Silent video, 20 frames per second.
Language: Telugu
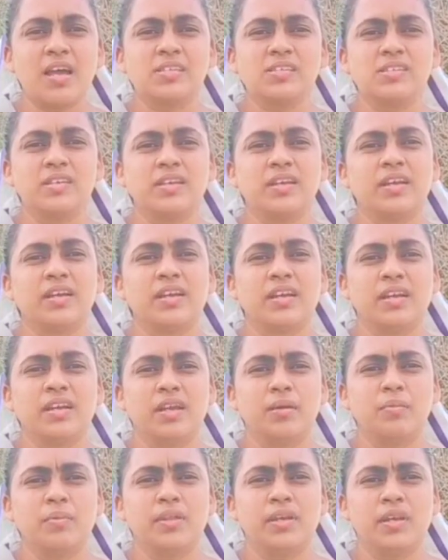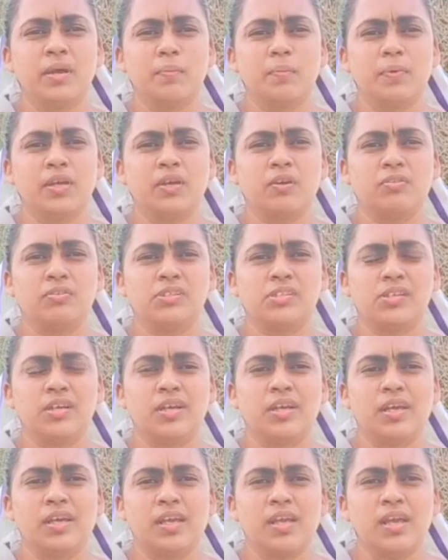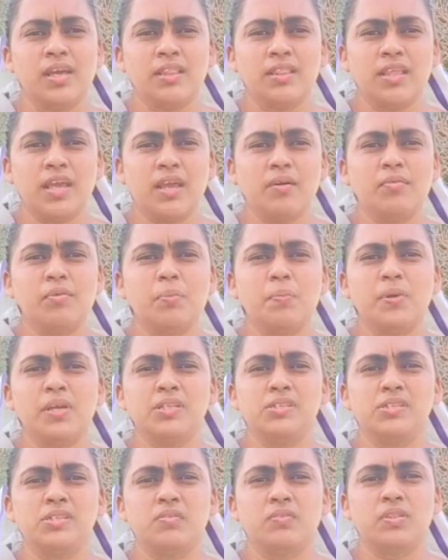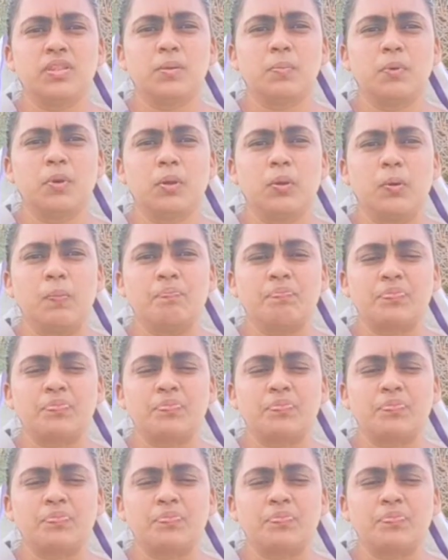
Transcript: ఆశ్చర్య క్రియల మీద నమ్మిక ఉంచండి దేవుడు మీ జీవితంలో